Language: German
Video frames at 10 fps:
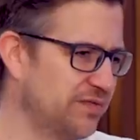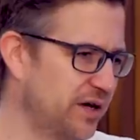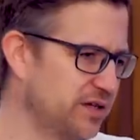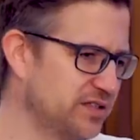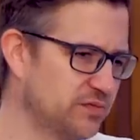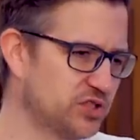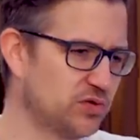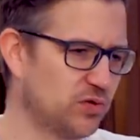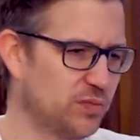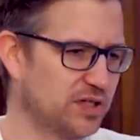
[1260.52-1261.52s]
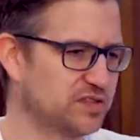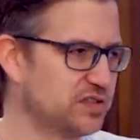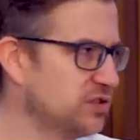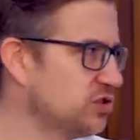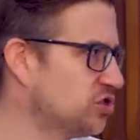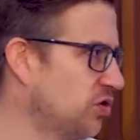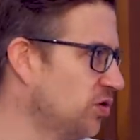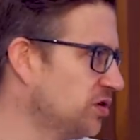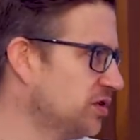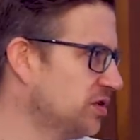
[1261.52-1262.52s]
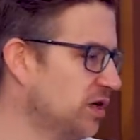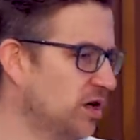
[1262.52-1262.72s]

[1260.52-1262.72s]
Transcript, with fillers: Der Wandel zwischen Romanze, Genre